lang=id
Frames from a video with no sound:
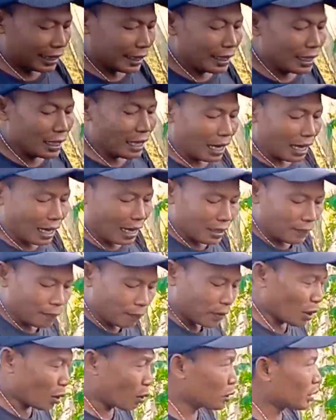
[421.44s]
hilang
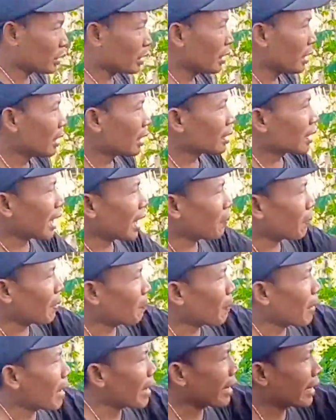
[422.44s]
terus
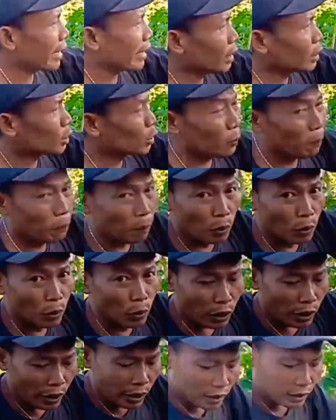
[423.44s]
tanaman pare ini
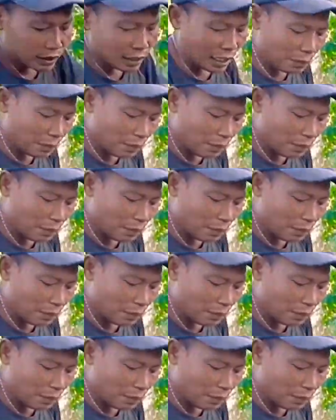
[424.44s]
subur saya